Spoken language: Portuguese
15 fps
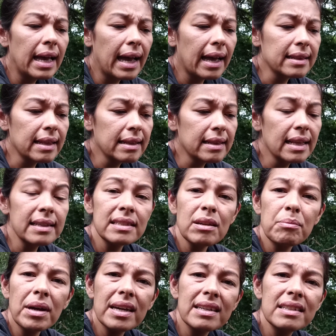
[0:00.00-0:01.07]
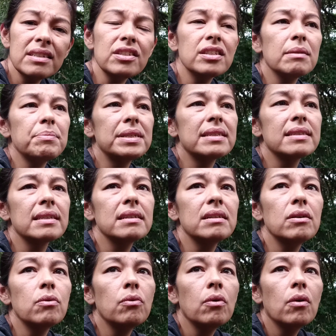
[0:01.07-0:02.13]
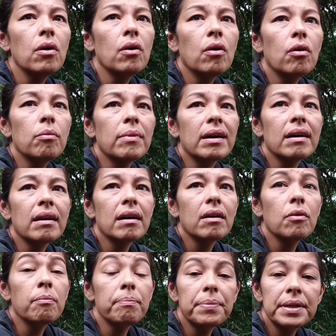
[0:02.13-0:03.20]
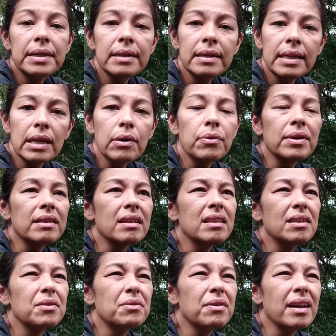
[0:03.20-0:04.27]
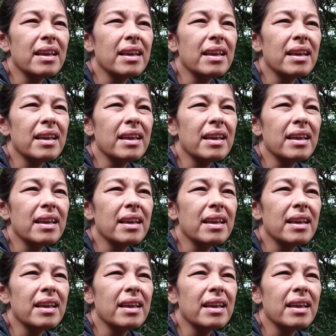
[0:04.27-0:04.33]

a tendência é uma grande depressão, uma, um pânico, entendeu?